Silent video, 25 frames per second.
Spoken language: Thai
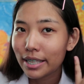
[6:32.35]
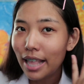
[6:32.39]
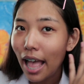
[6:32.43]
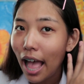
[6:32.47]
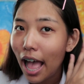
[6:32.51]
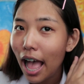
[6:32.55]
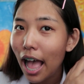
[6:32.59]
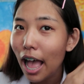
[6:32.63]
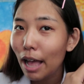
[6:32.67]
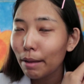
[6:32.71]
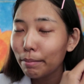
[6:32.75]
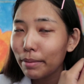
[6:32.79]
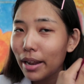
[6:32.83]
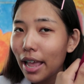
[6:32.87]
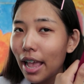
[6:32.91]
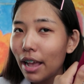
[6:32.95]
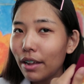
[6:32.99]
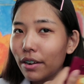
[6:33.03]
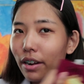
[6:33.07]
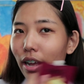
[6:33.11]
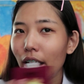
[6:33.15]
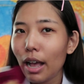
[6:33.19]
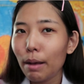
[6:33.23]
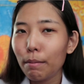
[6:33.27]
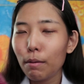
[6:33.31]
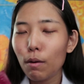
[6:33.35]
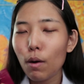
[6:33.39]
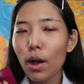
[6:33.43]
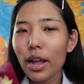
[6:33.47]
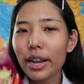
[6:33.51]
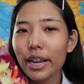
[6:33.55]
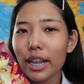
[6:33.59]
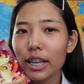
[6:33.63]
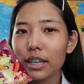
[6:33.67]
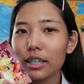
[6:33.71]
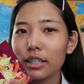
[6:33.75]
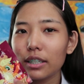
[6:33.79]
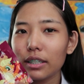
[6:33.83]
ทราบแล้วนะคะเพราะอั
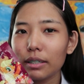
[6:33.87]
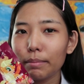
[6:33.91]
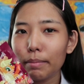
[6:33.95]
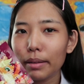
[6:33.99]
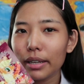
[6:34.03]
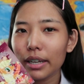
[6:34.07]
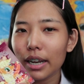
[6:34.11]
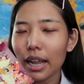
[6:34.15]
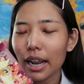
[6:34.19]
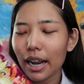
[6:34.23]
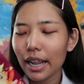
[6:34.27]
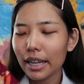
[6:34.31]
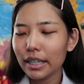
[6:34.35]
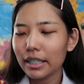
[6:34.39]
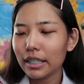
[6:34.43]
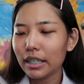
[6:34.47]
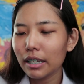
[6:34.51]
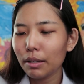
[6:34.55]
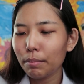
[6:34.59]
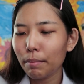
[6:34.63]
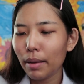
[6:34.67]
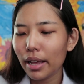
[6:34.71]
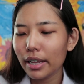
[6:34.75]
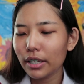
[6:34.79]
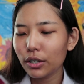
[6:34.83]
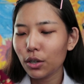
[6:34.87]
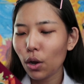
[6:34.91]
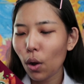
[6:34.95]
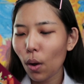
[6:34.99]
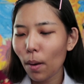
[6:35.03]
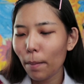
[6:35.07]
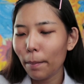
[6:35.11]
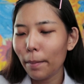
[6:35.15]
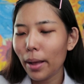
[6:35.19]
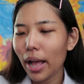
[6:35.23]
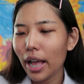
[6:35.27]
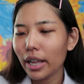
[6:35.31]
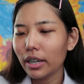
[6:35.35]
นนี้คือเป็นอะไรที่ไม้ชอ
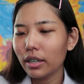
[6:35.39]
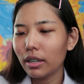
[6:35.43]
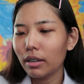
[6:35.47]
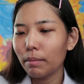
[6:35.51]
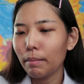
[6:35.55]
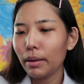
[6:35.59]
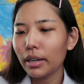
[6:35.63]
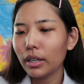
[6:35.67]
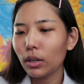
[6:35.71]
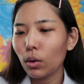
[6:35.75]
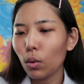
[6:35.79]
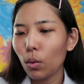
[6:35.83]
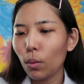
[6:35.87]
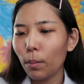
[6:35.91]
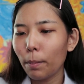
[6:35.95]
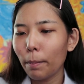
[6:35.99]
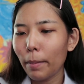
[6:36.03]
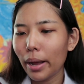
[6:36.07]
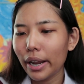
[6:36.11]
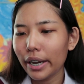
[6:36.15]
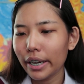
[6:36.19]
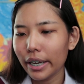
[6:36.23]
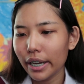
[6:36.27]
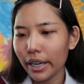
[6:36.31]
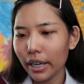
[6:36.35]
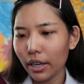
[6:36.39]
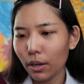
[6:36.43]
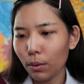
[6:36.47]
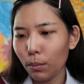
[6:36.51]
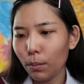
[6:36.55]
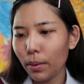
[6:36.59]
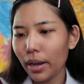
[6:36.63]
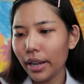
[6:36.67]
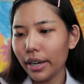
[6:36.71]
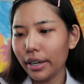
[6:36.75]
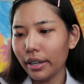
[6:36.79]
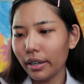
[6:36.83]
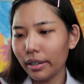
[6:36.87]
บมากเนอะมันคุมมันดี
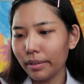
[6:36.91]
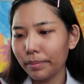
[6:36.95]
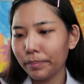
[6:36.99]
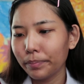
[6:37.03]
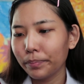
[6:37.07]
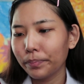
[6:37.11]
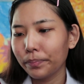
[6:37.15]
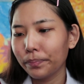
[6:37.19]
ด้วยเนอะ